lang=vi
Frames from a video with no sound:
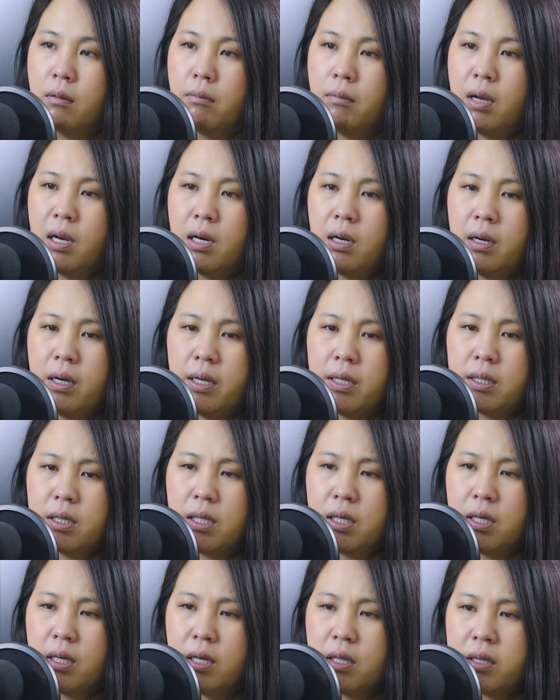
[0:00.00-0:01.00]
mà lỡ hai
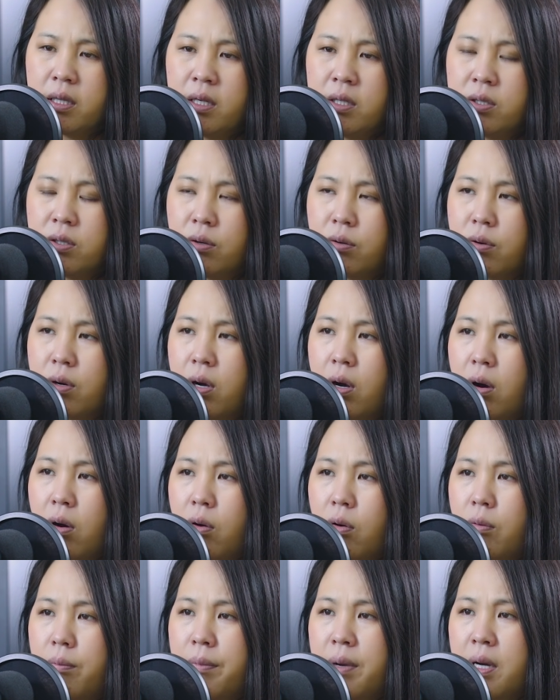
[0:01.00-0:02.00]
tia tới rầu
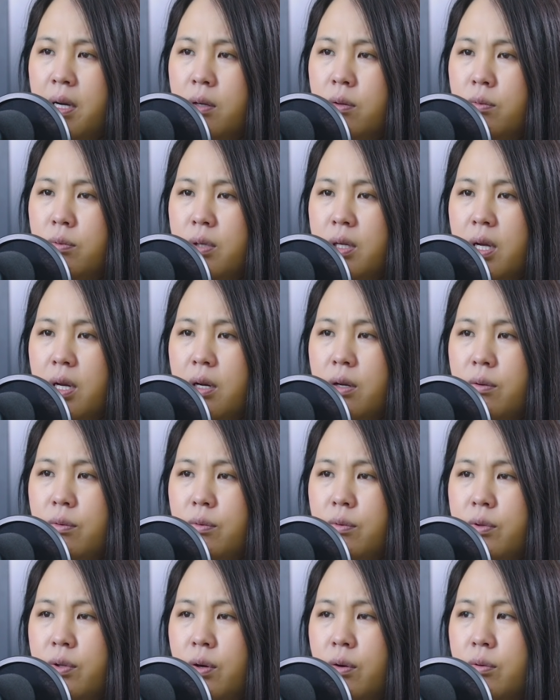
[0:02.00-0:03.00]
khẩu mà cũng nè lỡ
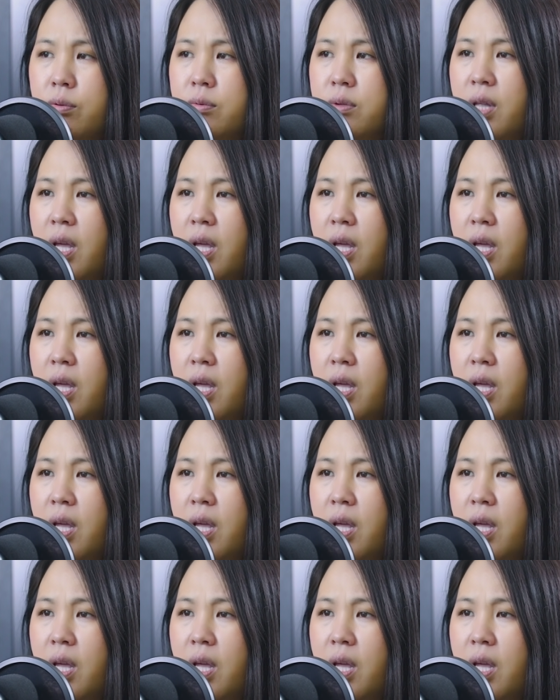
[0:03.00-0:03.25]
yêu